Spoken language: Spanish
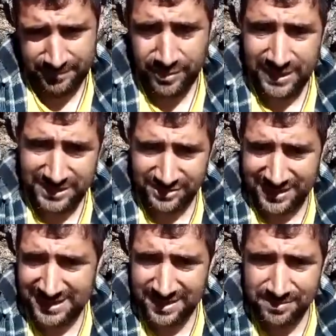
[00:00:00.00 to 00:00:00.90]
Por eso
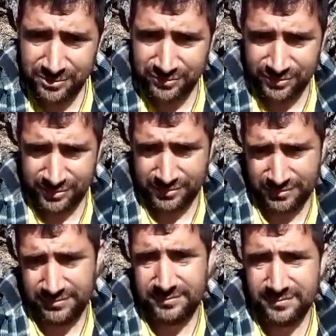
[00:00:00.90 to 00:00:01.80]
en este mundo
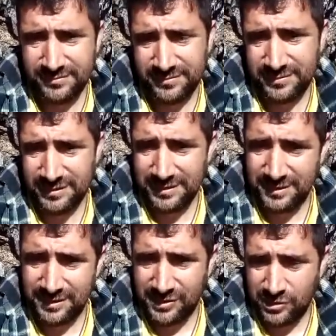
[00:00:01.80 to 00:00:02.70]

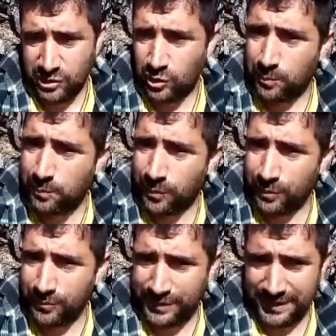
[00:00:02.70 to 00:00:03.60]
los
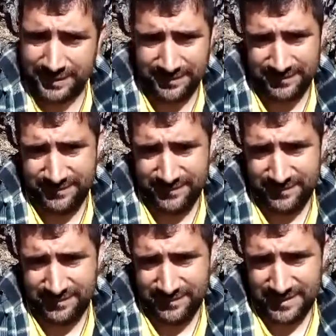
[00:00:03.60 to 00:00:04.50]
pobres
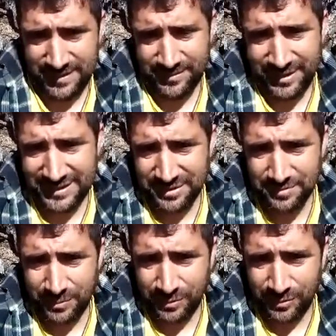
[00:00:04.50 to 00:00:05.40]
tenemos que ser
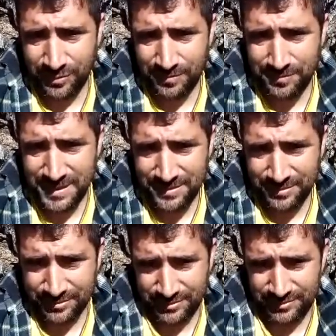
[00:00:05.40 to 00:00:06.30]
un poco
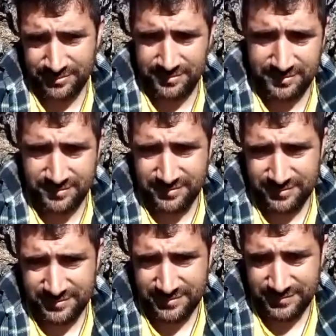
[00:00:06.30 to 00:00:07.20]
vivos.
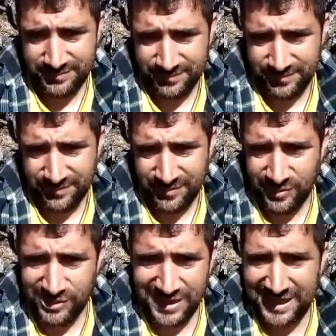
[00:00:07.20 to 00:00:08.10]

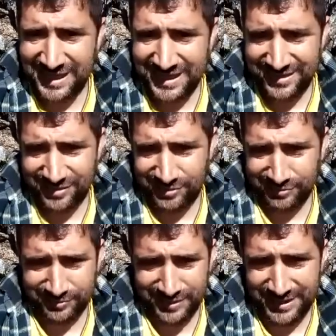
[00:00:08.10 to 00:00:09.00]
No ser
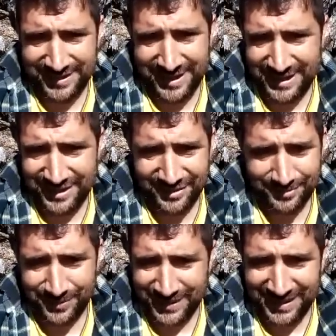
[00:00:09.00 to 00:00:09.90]
listo, ir de
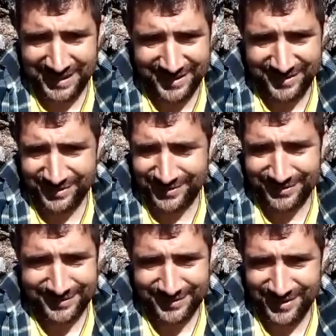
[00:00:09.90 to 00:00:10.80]
listo, porque listo.
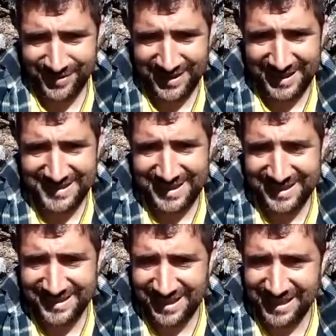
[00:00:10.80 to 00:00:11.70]
No, hay que ser
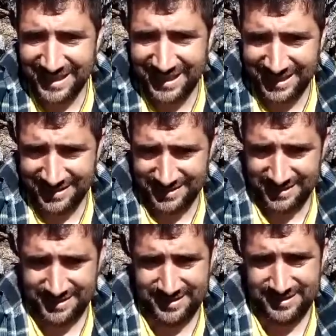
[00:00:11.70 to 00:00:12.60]

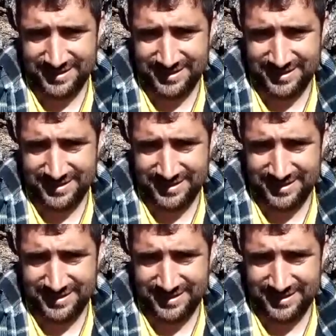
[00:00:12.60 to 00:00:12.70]
inteligente.